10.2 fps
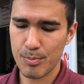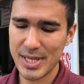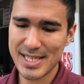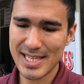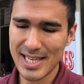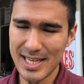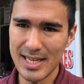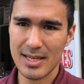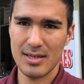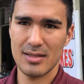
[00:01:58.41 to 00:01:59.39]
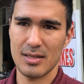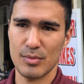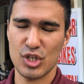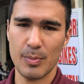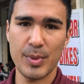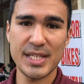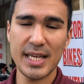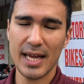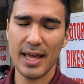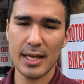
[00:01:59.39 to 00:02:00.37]
пяти там,
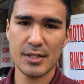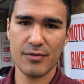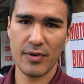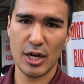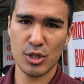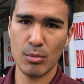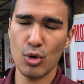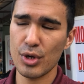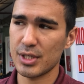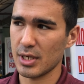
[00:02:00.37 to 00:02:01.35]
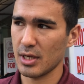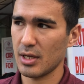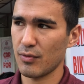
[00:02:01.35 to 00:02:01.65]
пяти агентств в каждом городе.